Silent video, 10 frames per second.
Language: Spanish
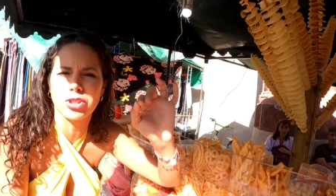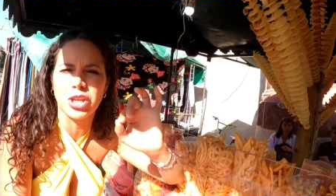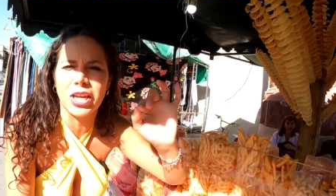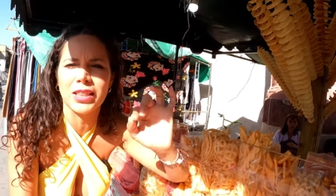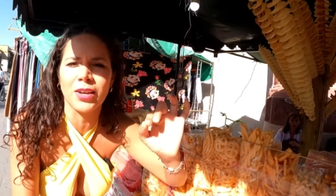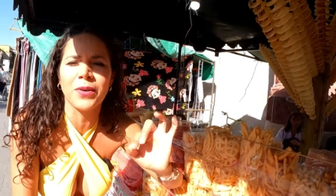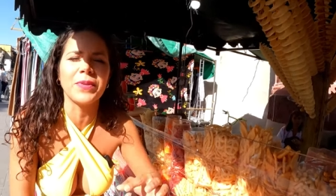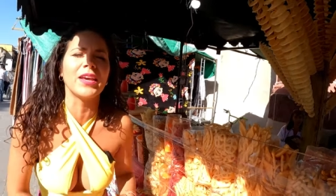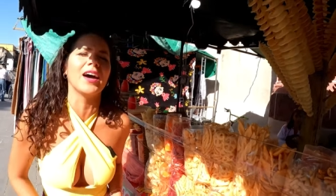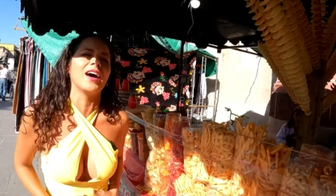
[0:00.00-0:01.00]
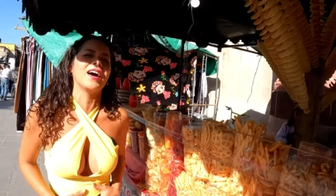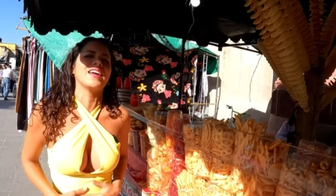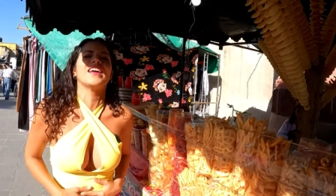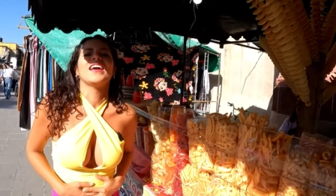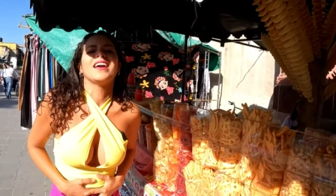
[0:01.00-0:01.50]
mucho chilito y
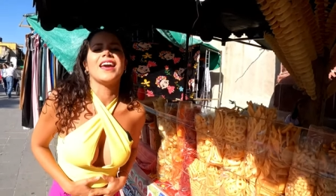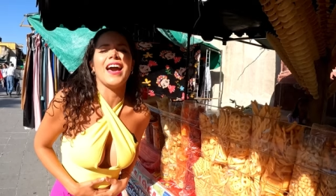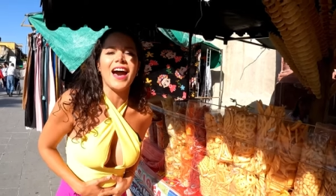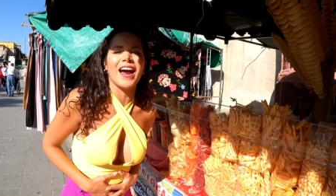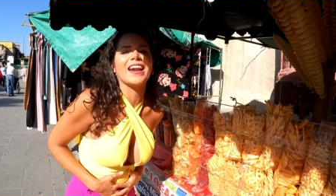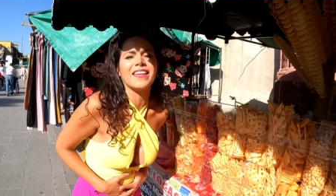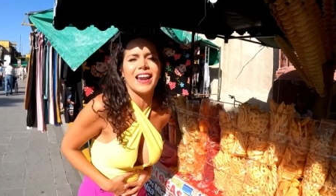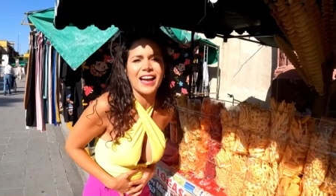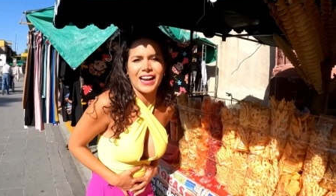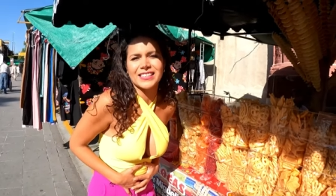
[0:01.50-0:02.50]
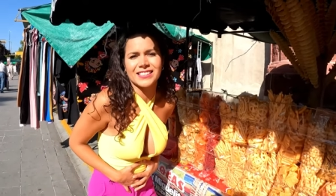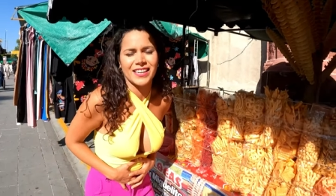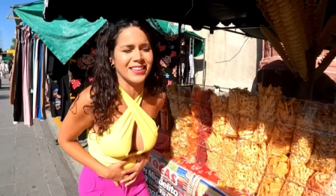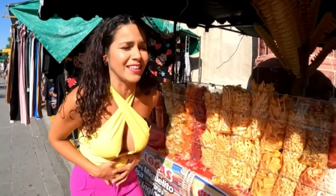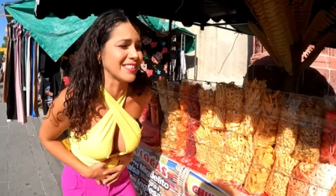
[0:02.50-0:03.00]
¡ay! ¡Que arda la
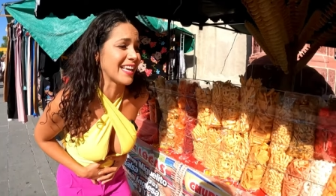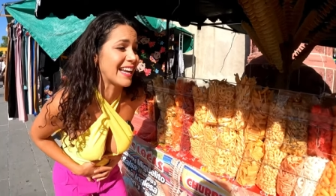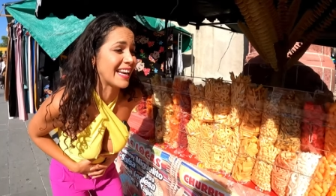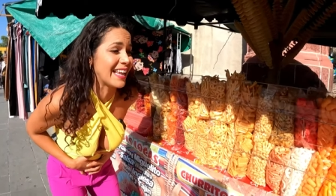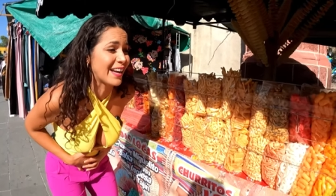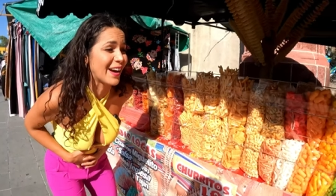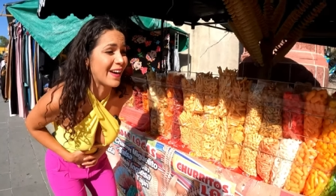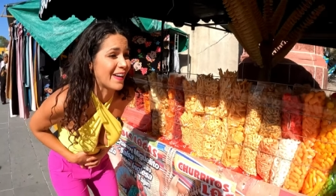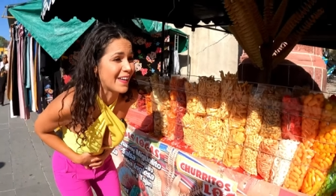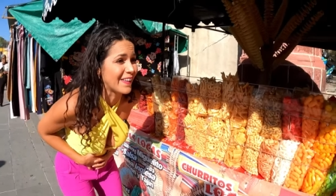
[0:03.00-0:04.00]
gastritis! ¡Qué rico!